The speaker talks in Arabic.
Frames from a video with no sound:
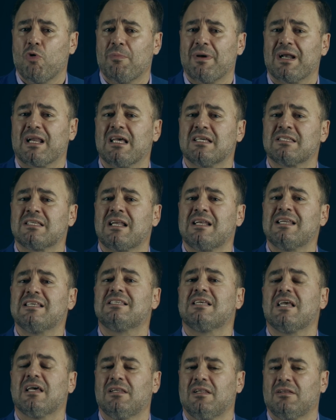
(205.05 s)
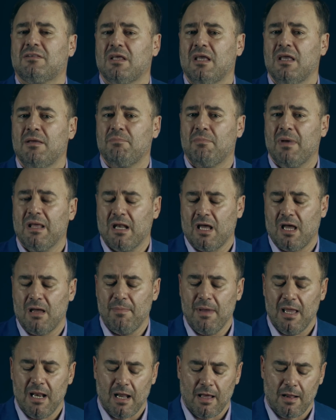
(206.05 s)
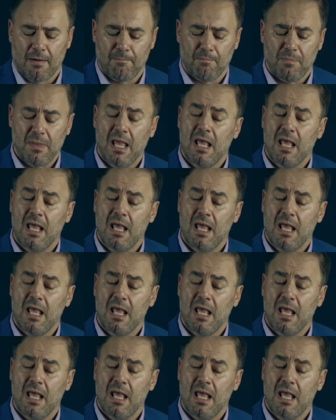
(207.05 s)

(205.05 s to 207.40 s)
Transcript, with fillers: ومركزا لسيادتهم بين قبائل العرب